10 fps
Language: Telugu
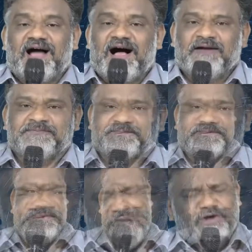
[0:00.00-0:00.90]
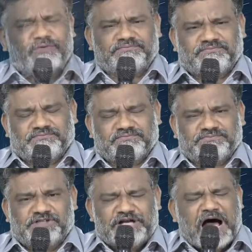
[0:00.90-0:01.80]
అయ్యా నేను
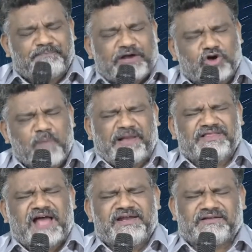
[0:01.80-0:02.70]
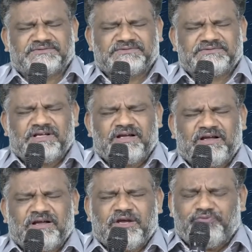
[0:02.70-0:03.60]
నా పరుగు పందాన్ని
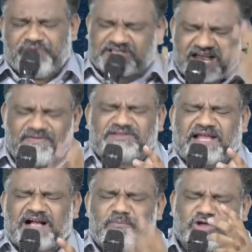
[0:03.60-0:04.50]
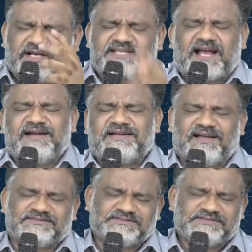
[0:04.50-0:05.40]
విజయవంతంగా
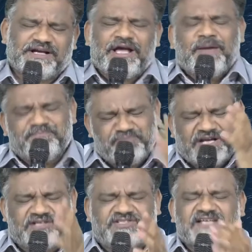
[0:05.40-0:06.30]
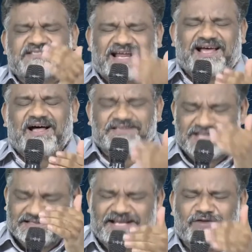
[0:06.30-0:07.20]
ముగించాలంటే మీరిచ్చే సలహా
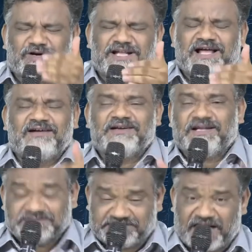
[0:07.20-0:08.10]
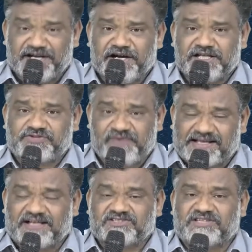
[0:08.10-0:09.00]
ఏదైనా ఉన్నదా దానిని
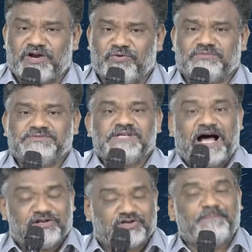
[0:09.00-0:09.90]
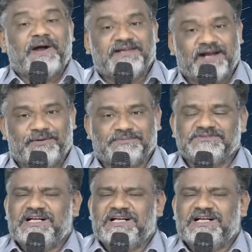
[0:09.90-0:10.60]
స్వీకరిస్తాను అని చెప్పి అడిగాడు